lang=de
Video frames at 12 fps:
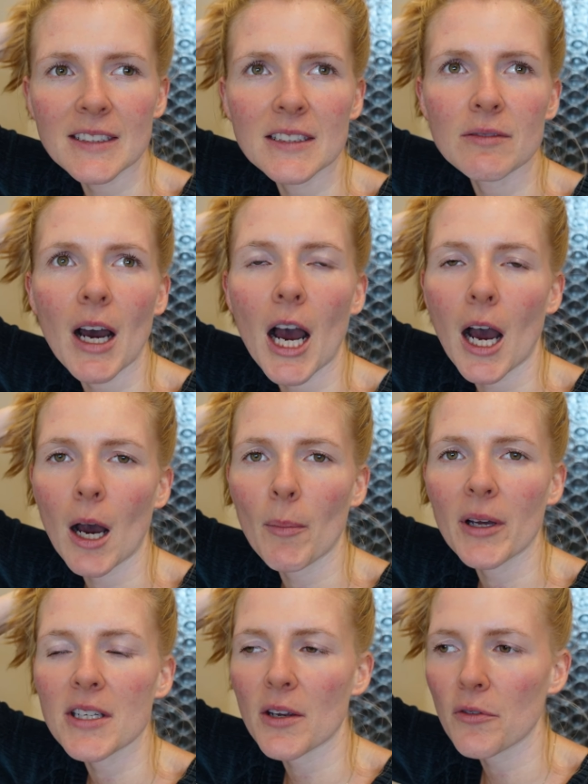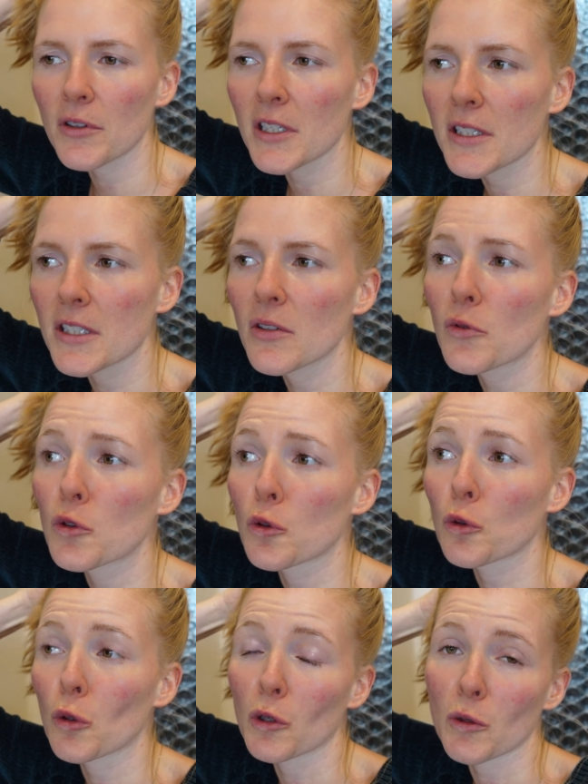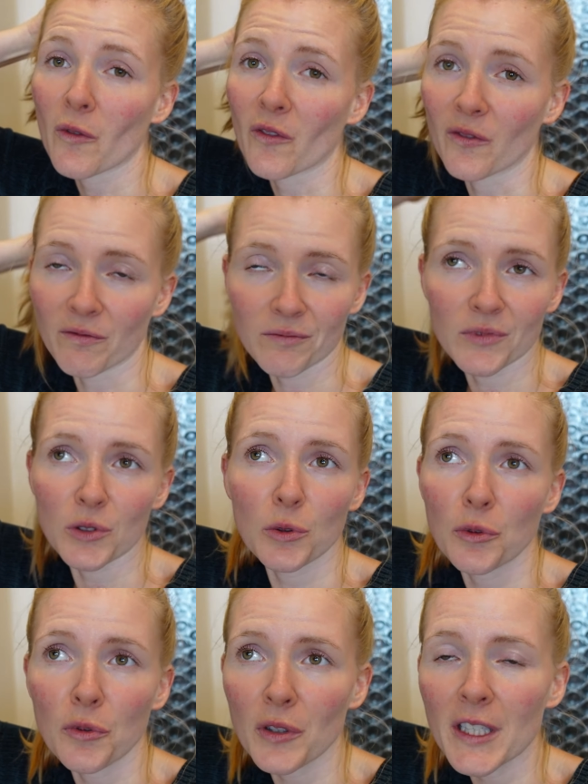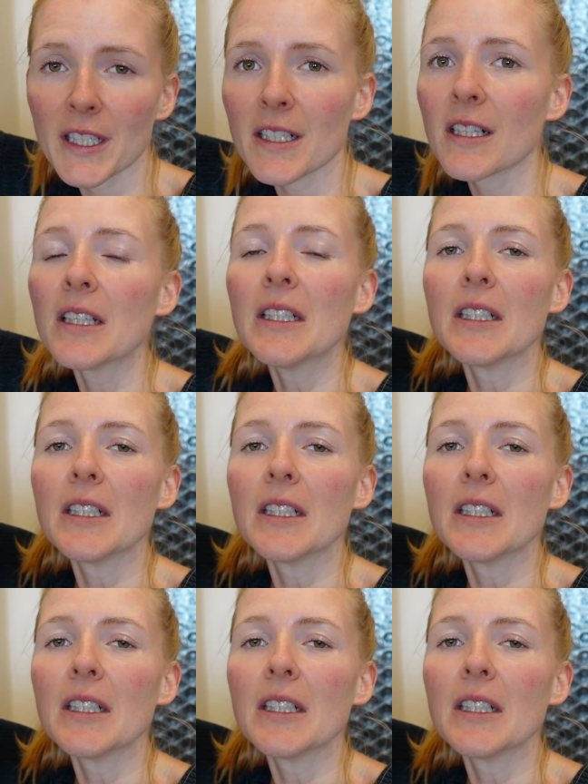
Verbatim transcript: Das war aber definitiv zu, zu viel.